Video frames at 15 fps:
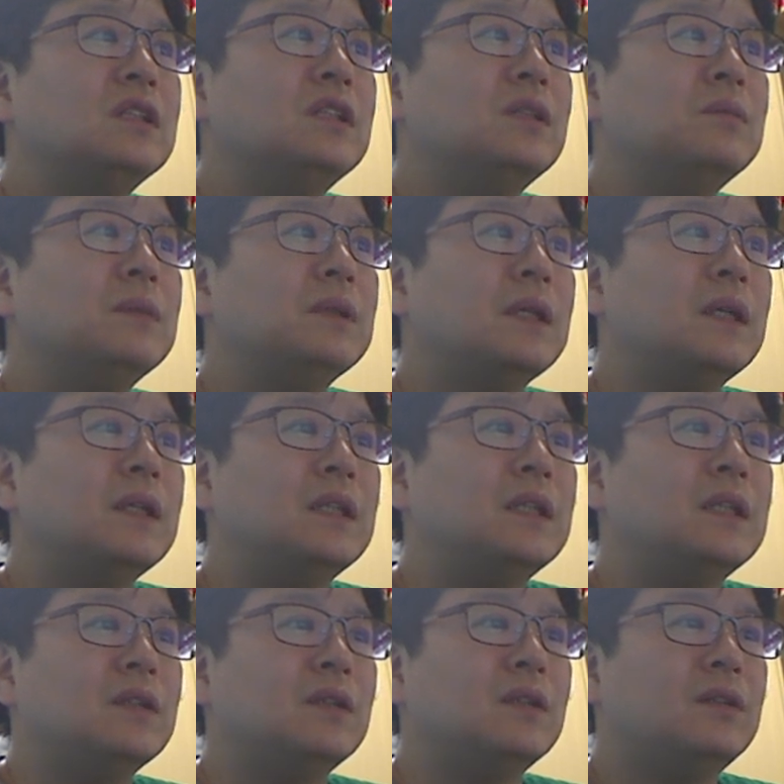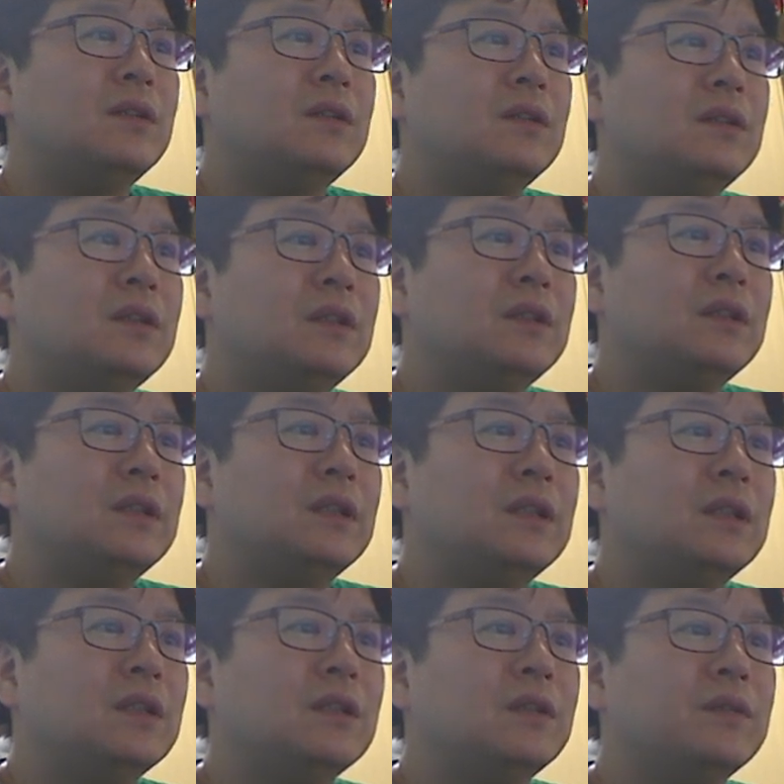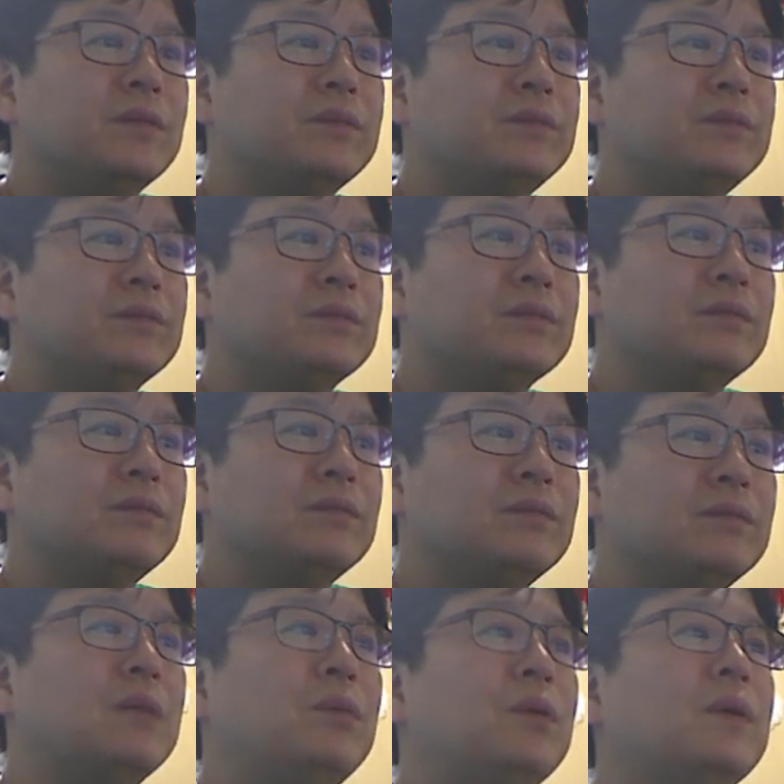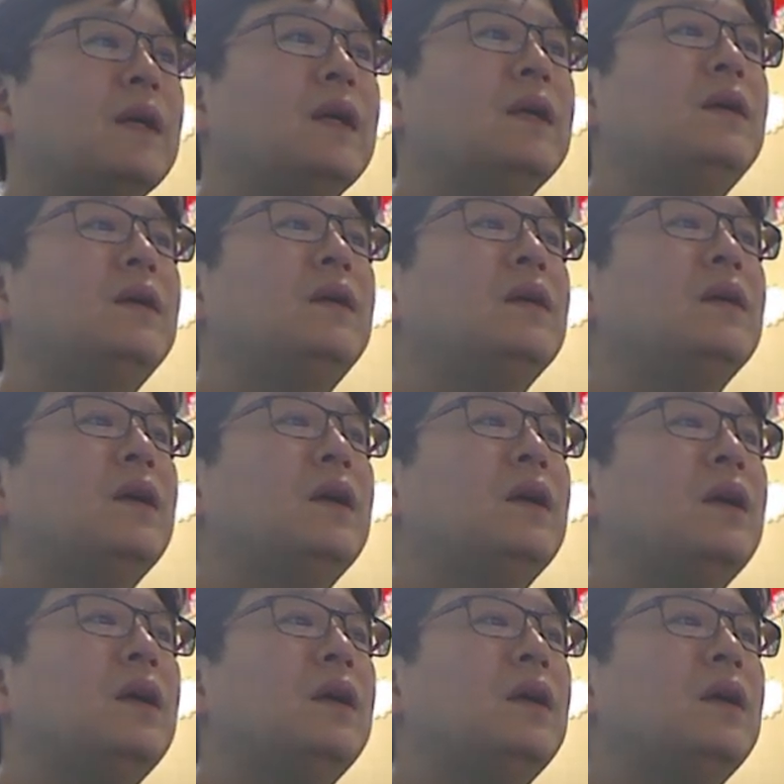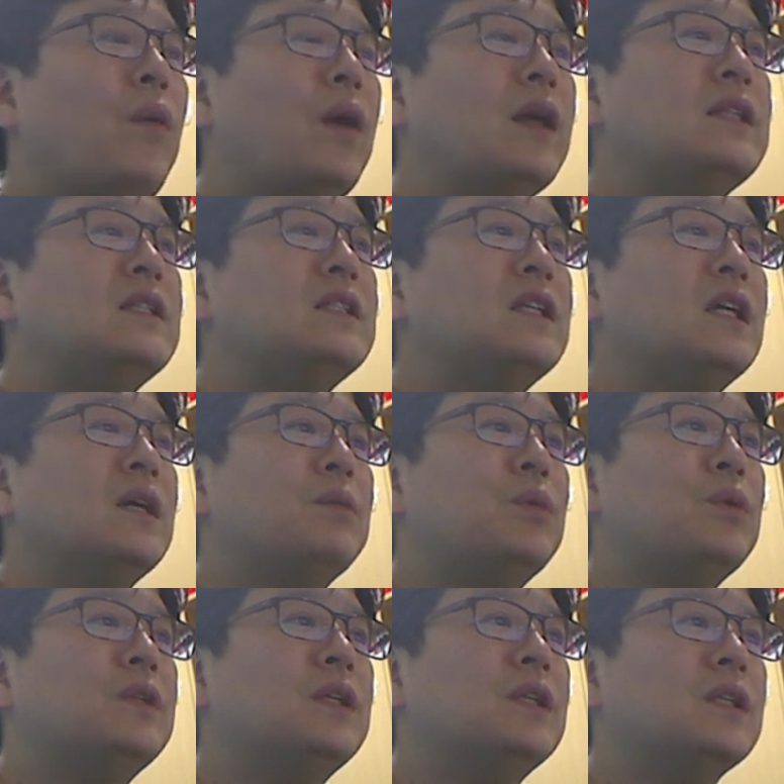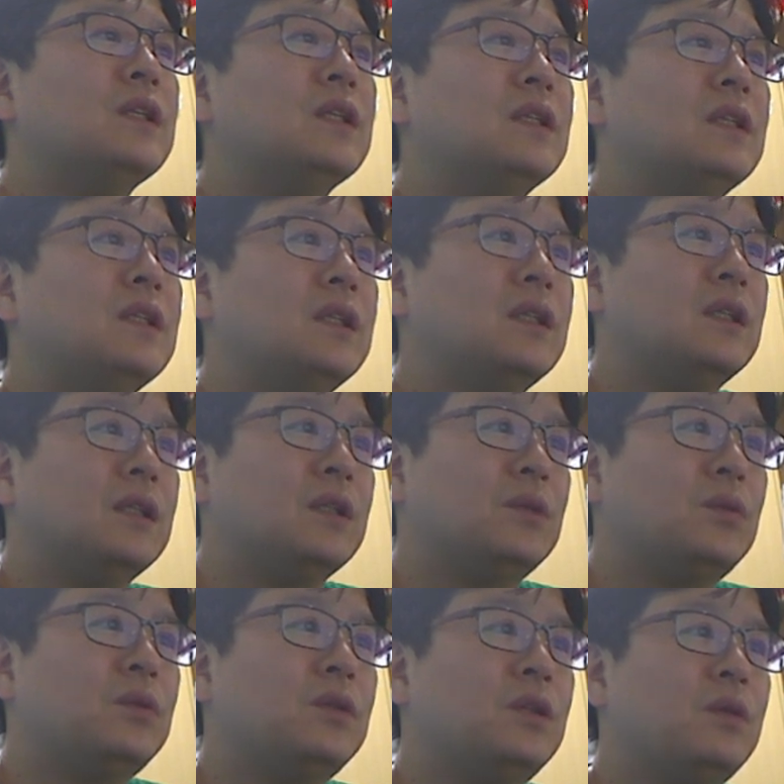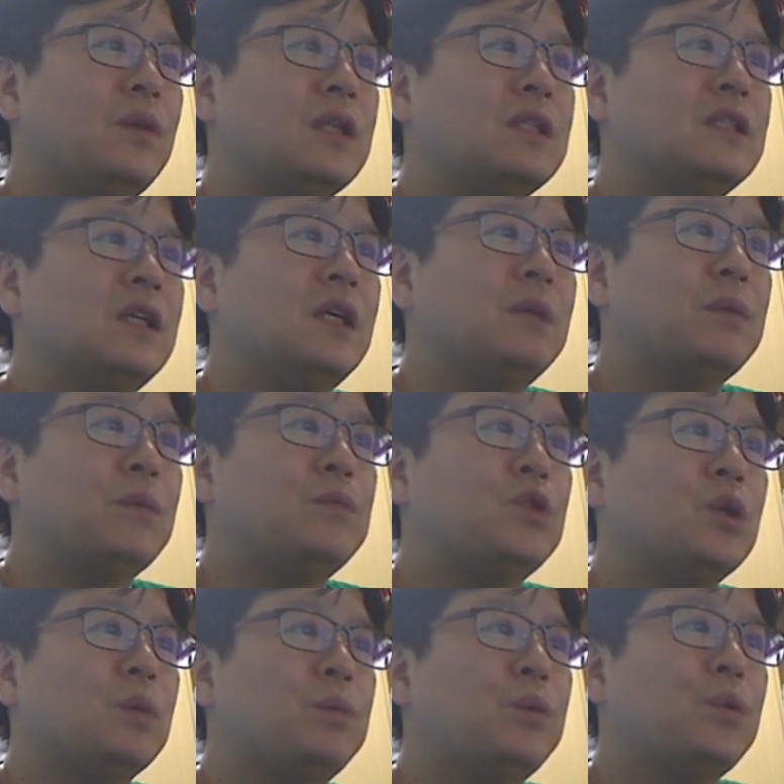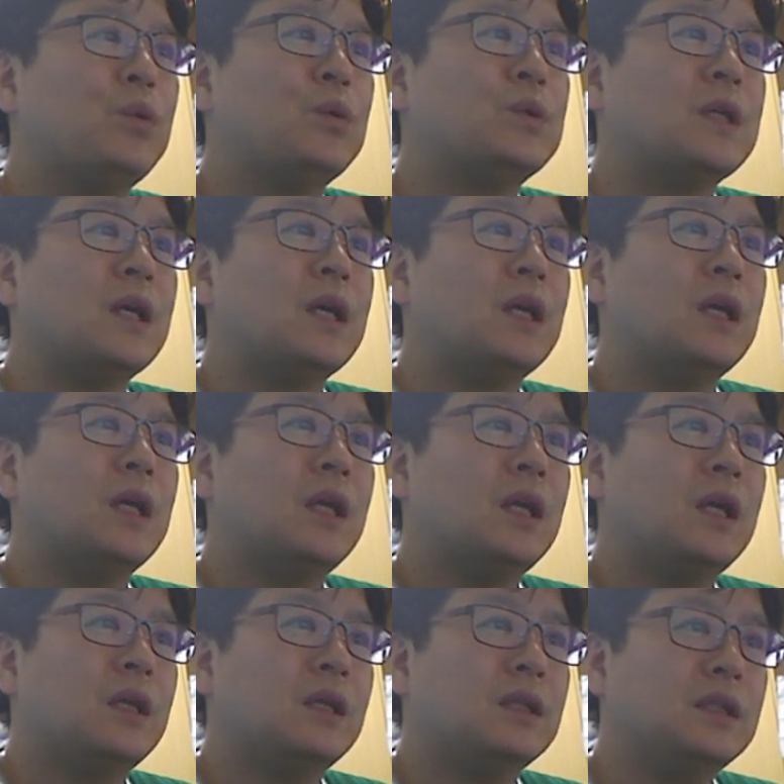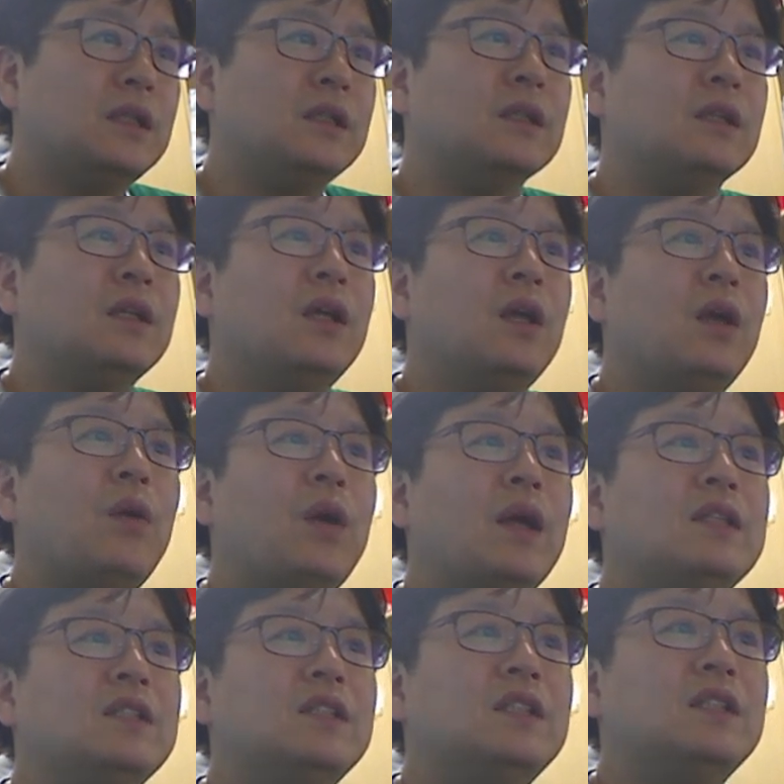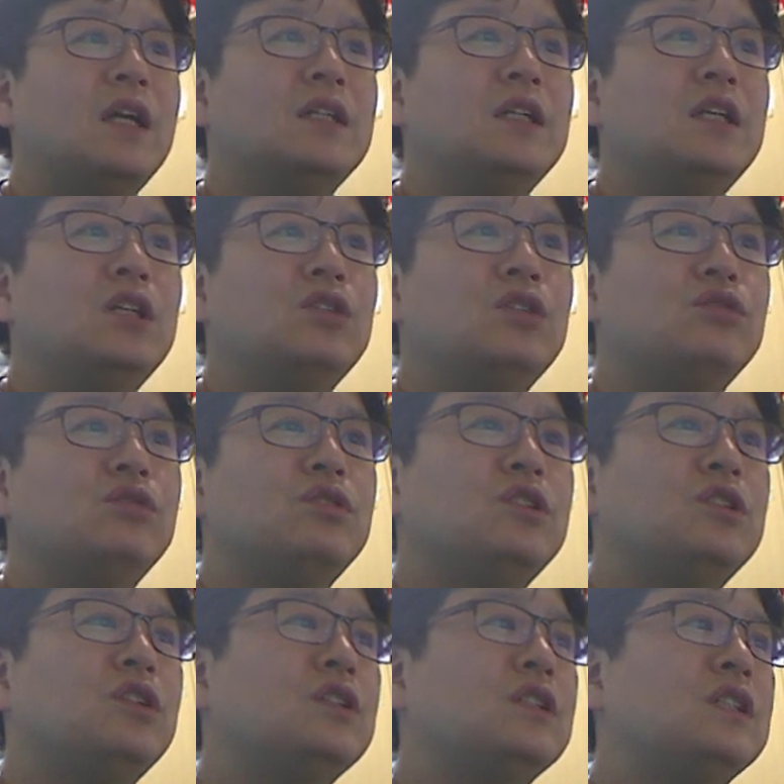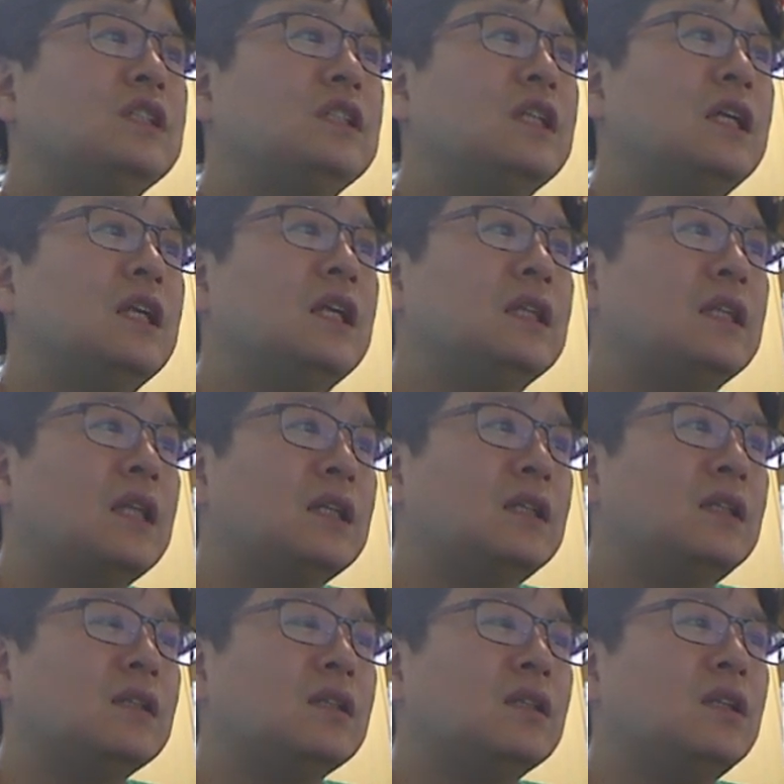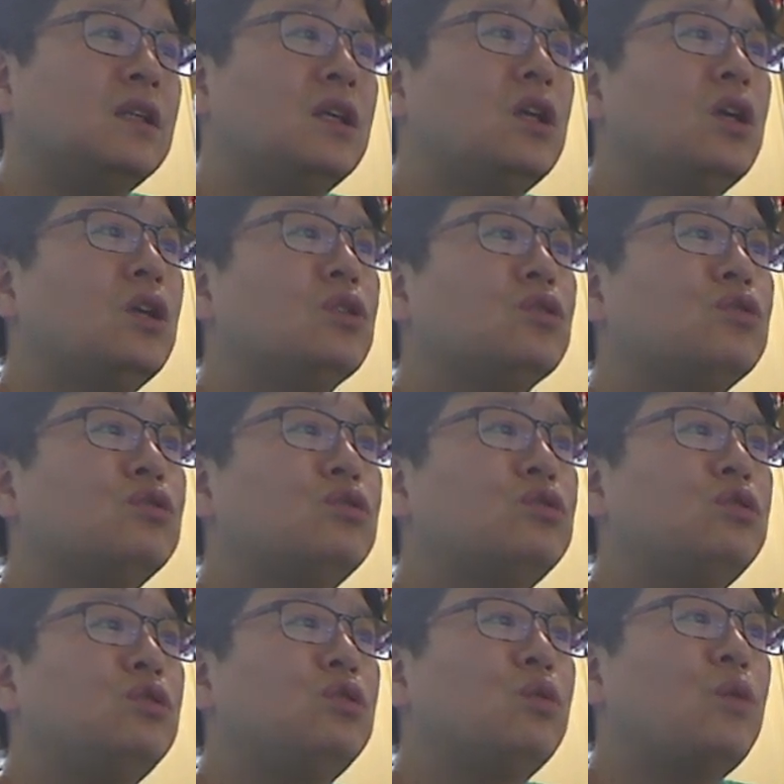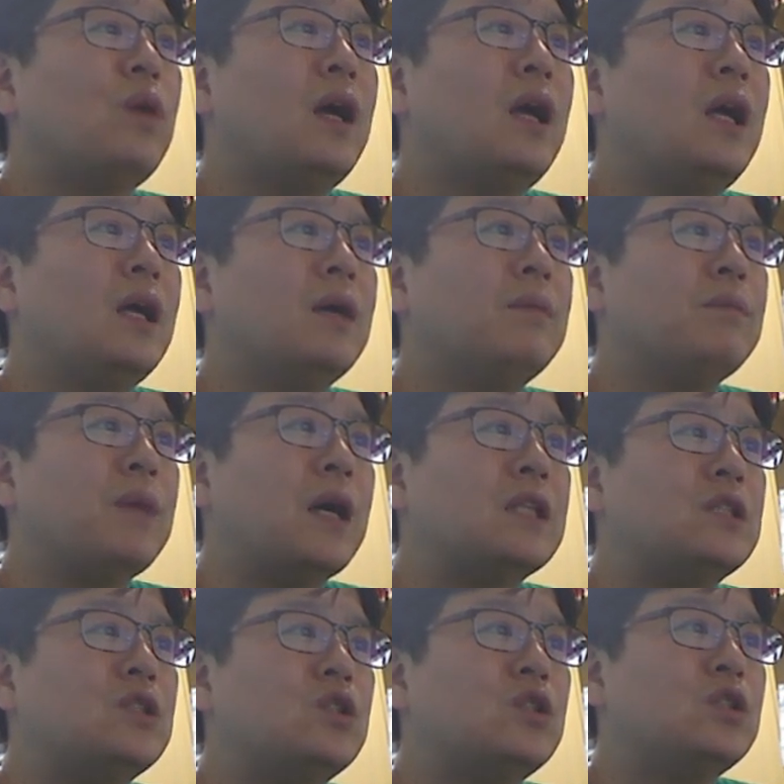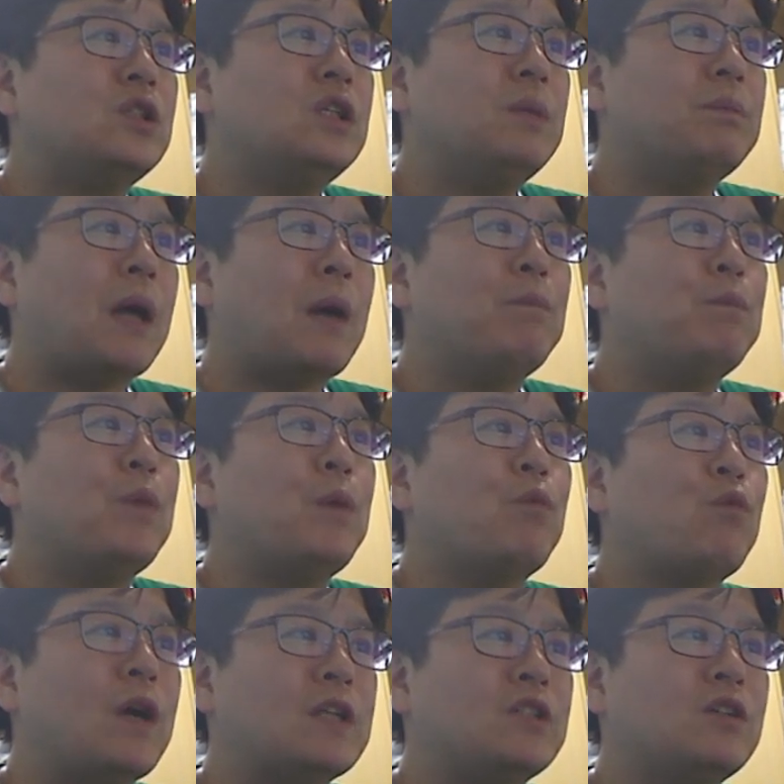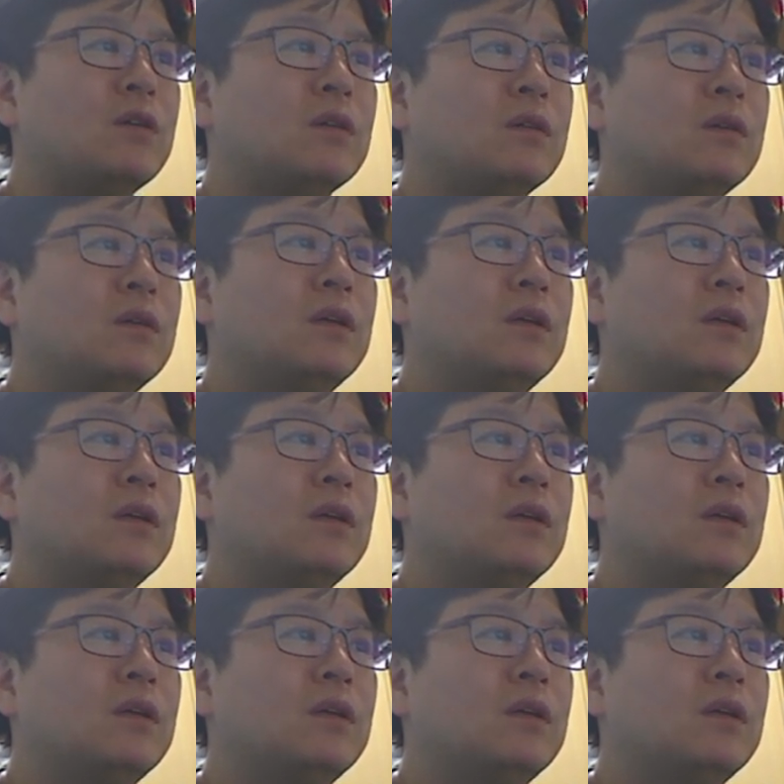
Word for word: 이겁니다 이거 이거 자 볼까요 환자 본인 또는 환자의 법적 보호자는 환자의 수술 전 진단에 따른 수술과 마취의 방법 과정,